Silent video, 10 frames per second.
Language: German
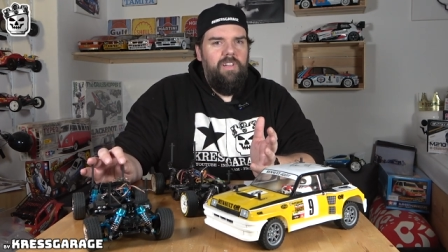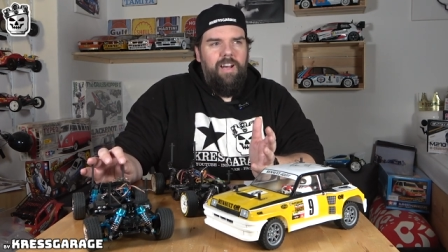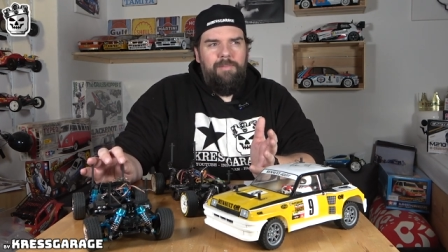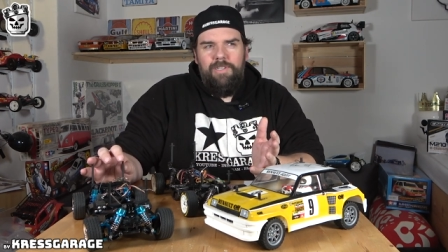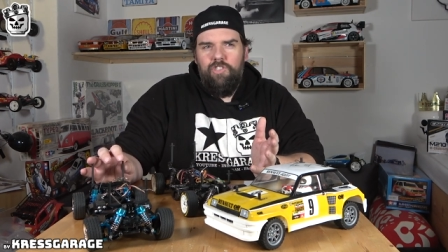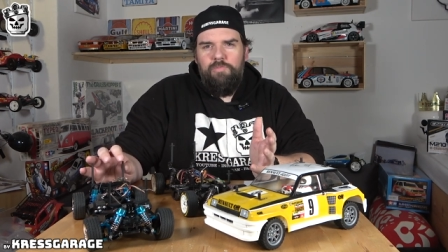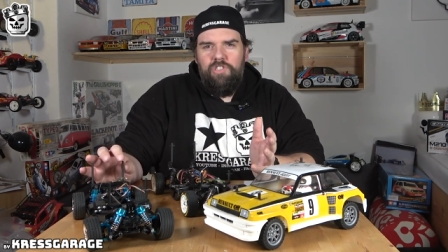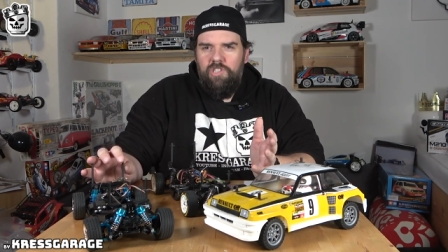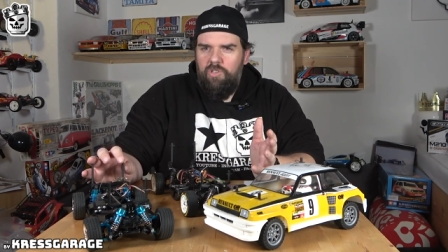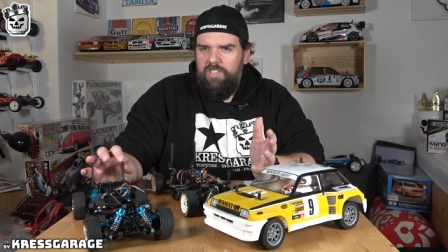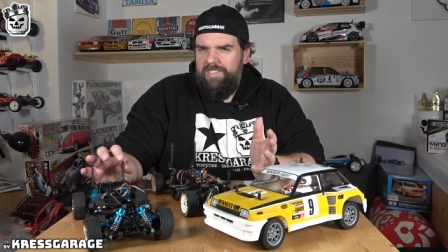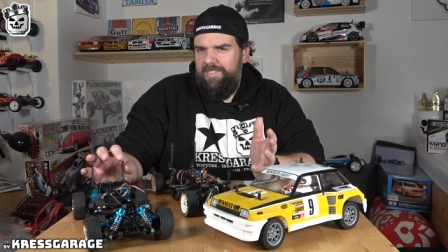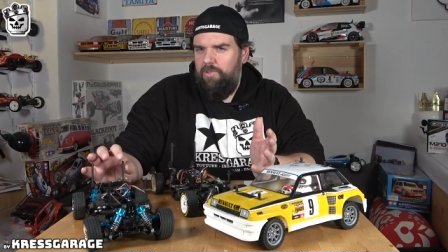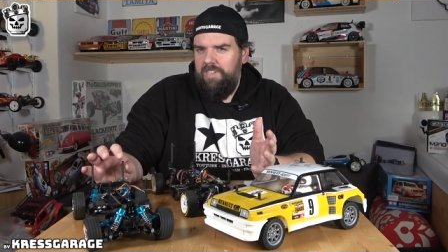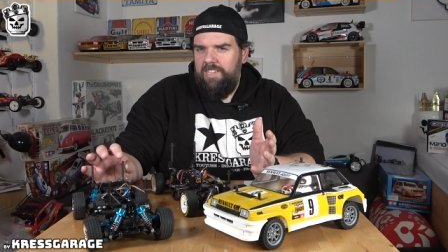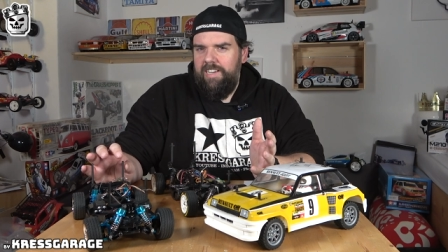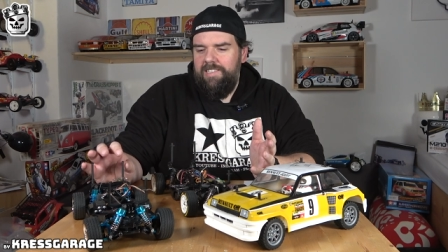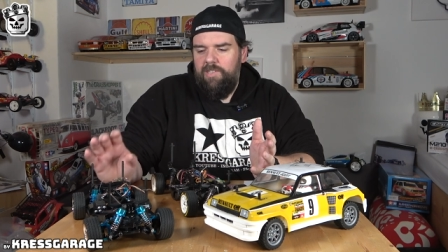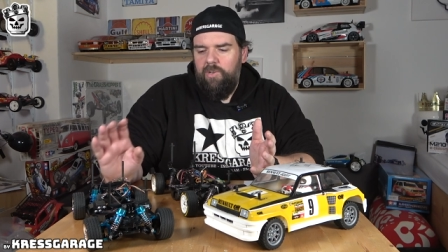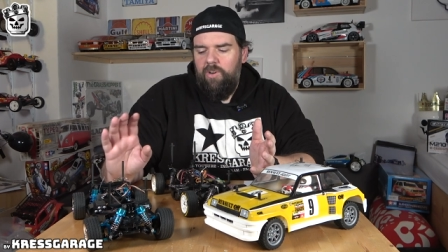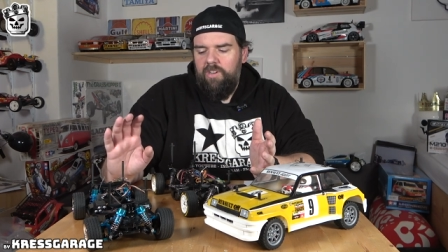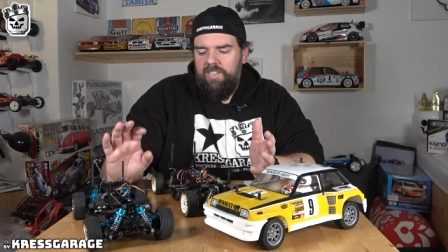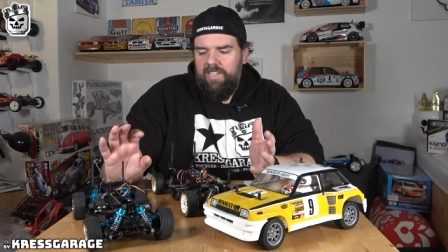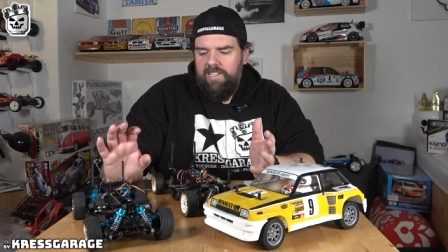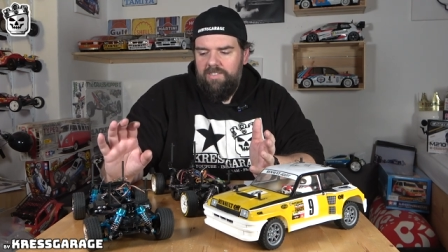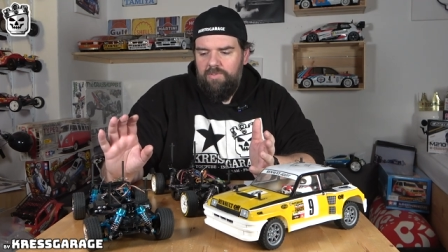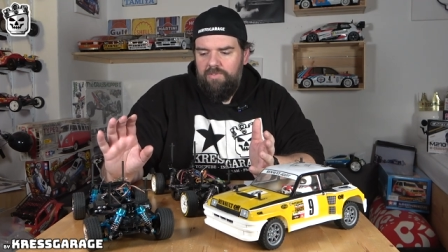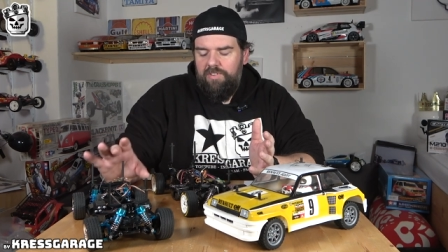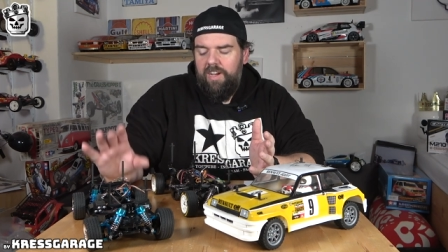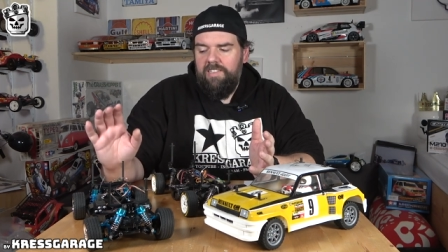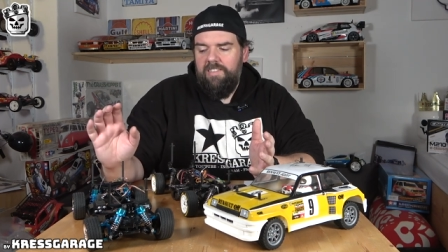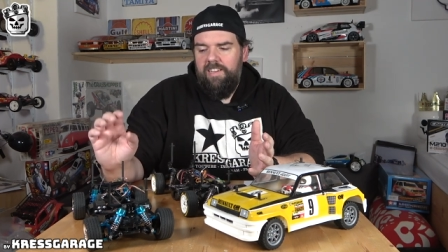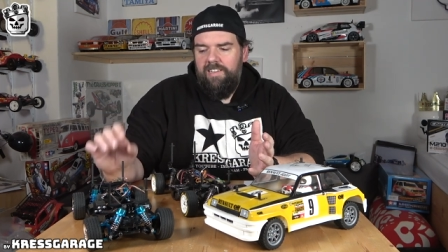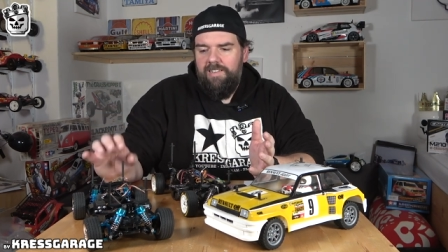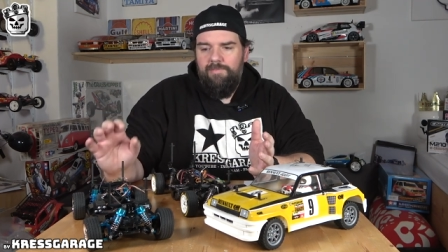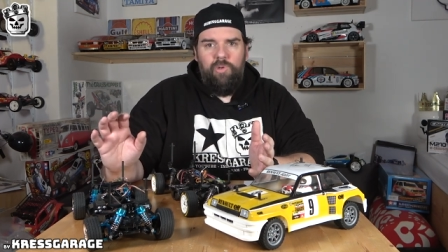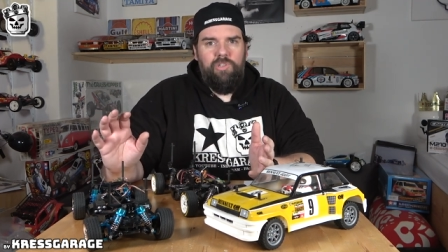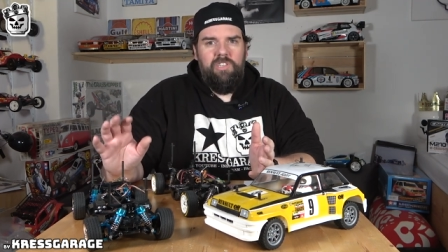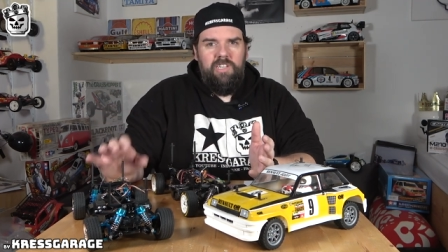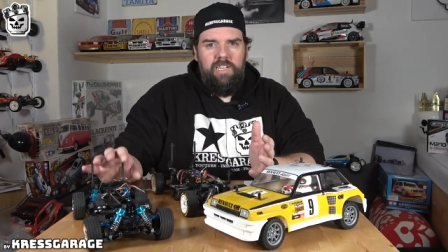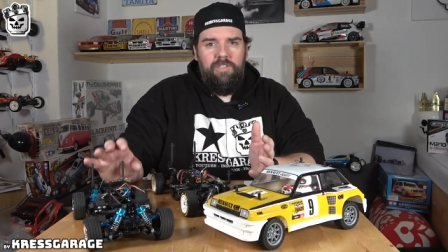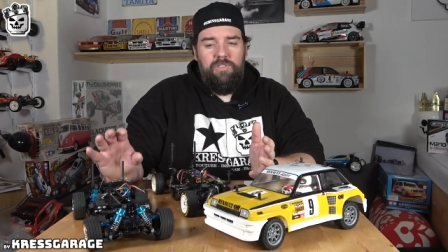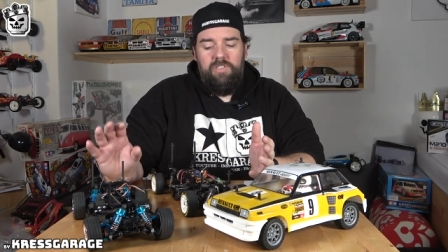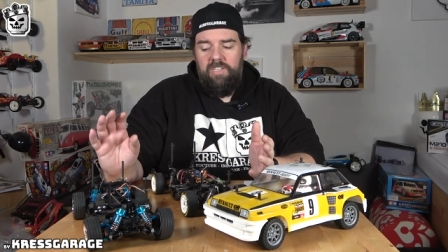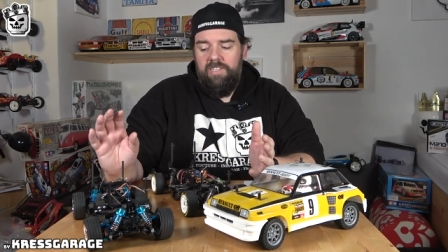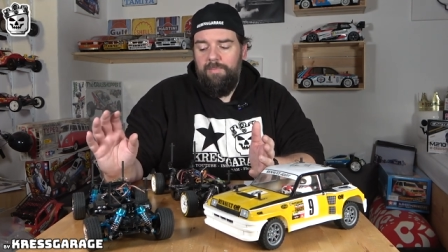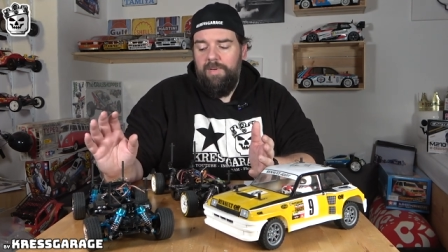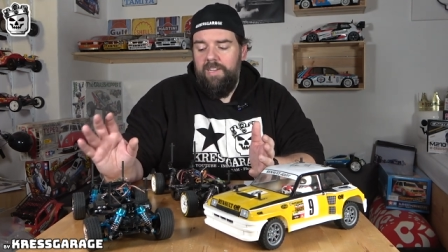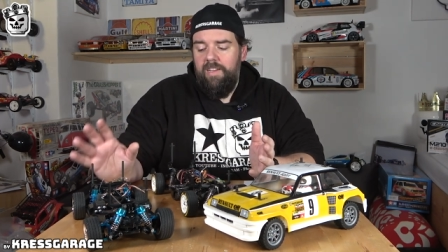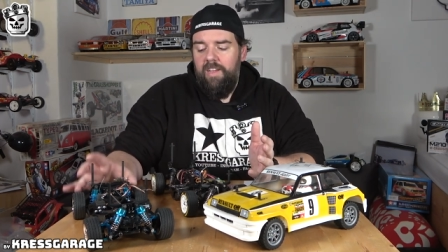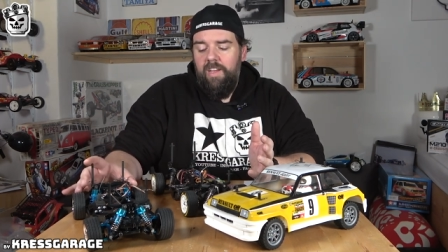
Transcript: Aber so im Schnitt kostet die 130 Euro. Dann hast du einen Fahrtenregler, einen Motor, eine Karosserie dabei